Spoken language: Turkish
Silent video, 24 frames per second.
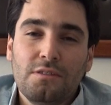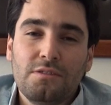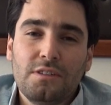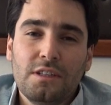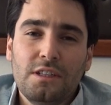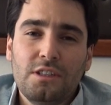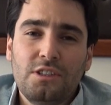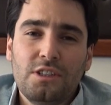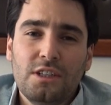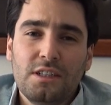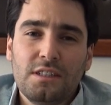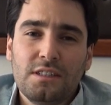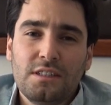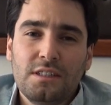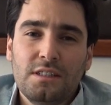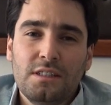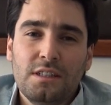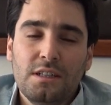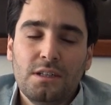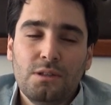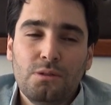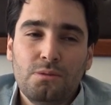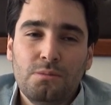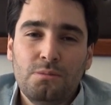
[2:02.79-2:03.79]
hafta
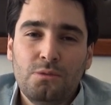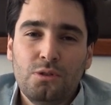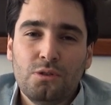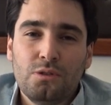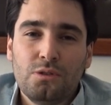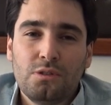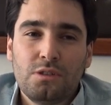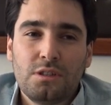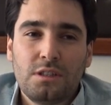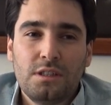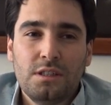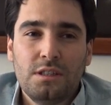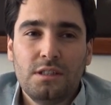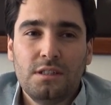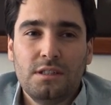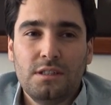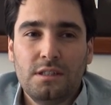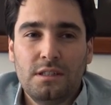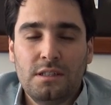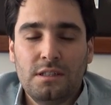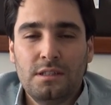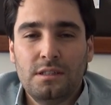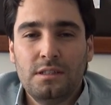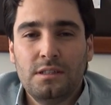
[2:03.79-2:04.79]
içerisinde umuyoruz ki
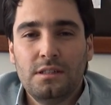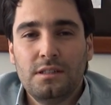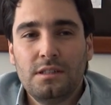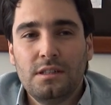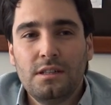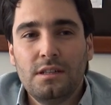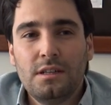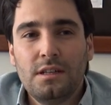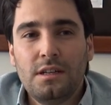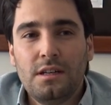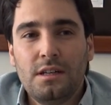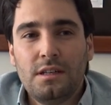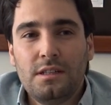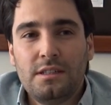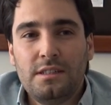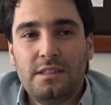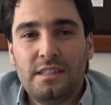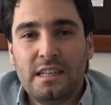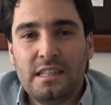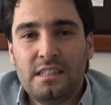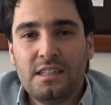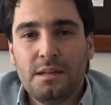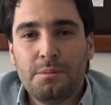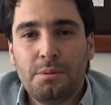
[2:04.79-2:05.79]
e,
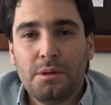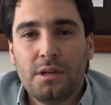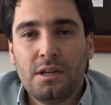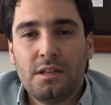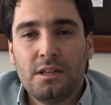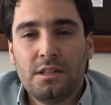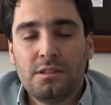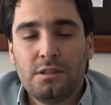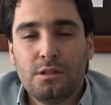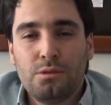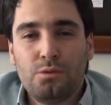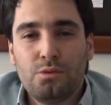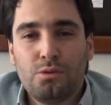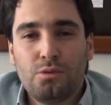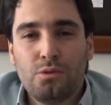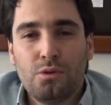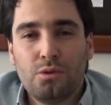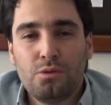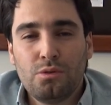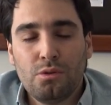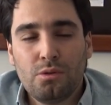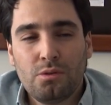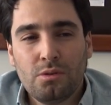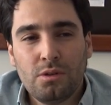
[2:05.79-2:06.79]
yeni yapılan Atatürk
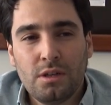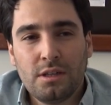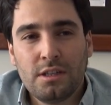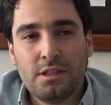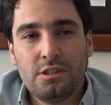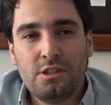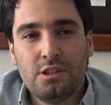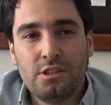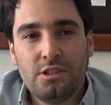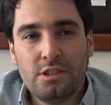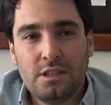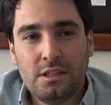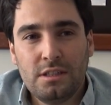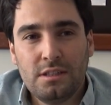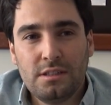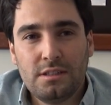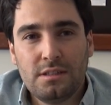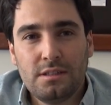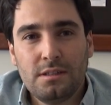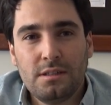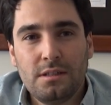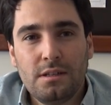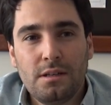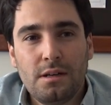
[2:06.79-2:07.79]
Ortaokulu'na
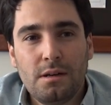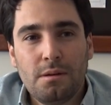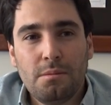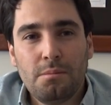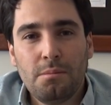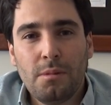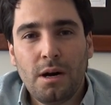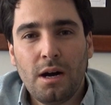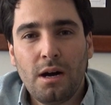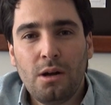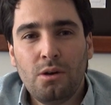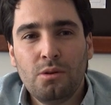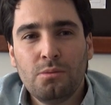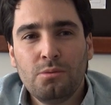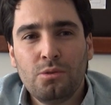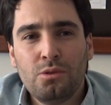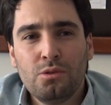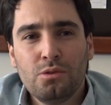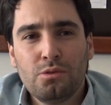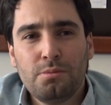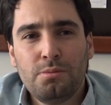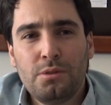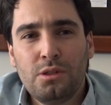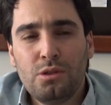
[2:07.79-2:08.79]
geçeceğiz.
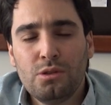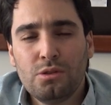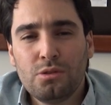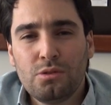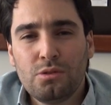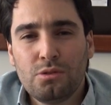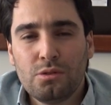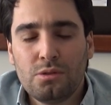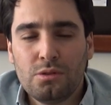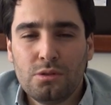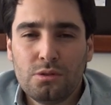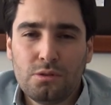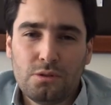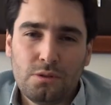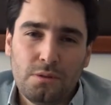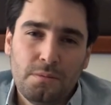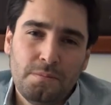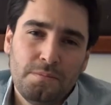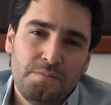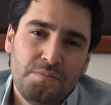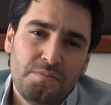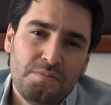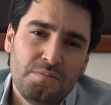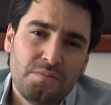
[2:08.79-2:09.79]
Malumunuz biliyorsunuz
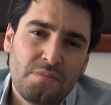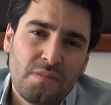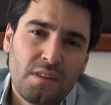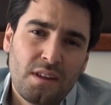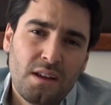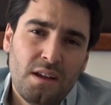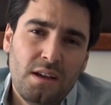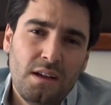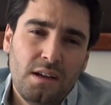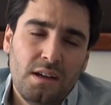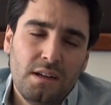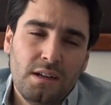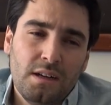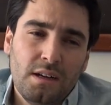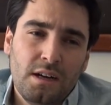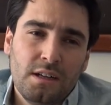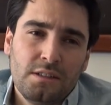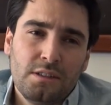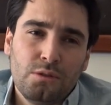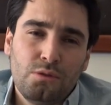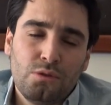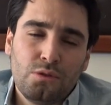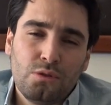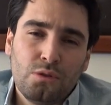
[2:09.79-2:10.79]
e,
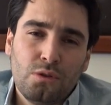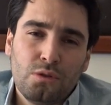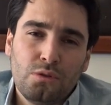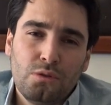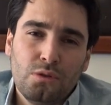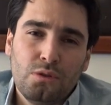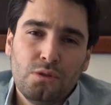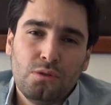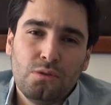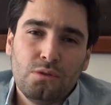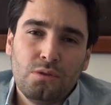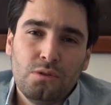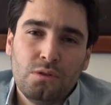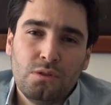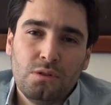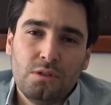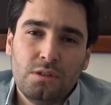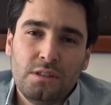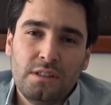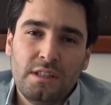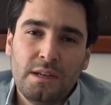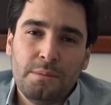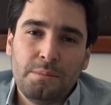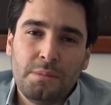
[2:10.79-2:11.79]
Atatürk
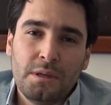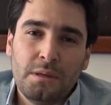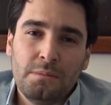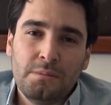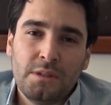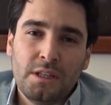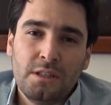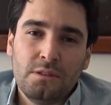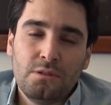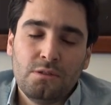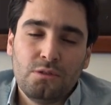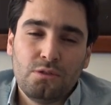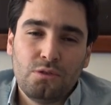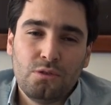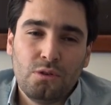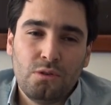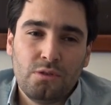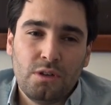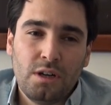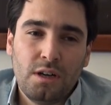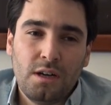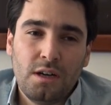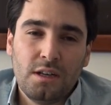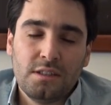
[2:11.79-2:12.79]
Ortaokulu depremden
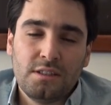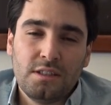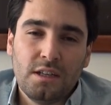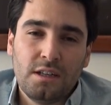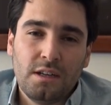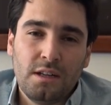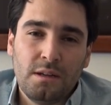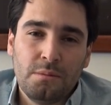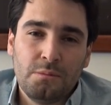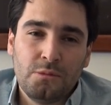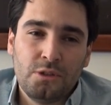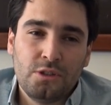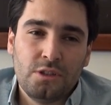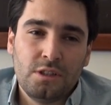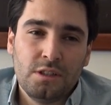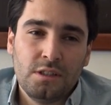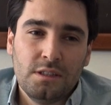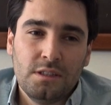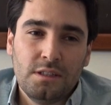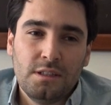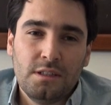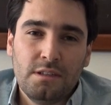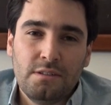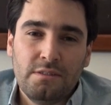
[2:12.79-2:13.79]
sonra hasar
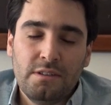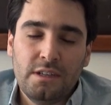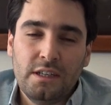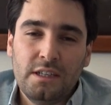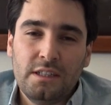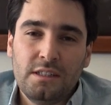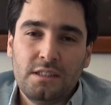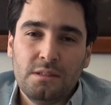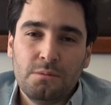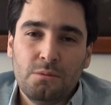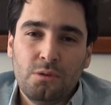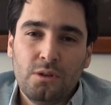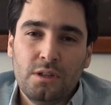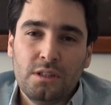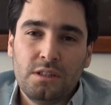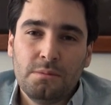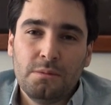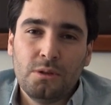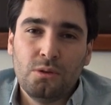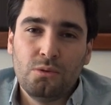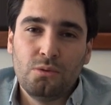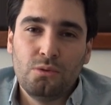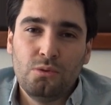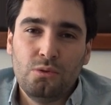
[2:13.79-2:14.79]
almıştı ve eğitim
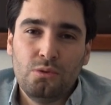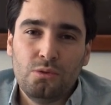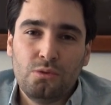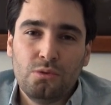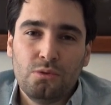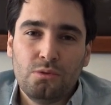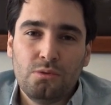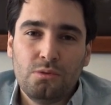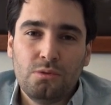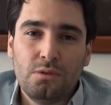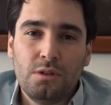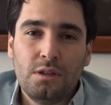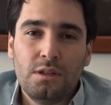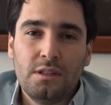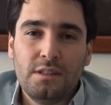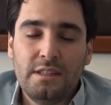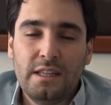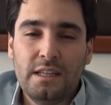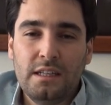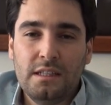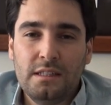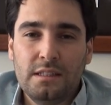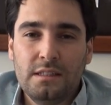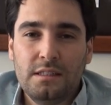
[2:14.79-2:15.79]
öğretime uygun
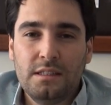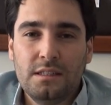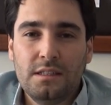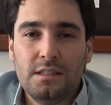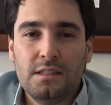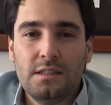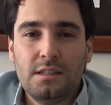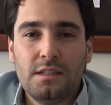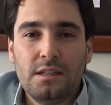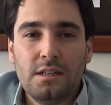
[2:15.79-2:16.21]
değildi.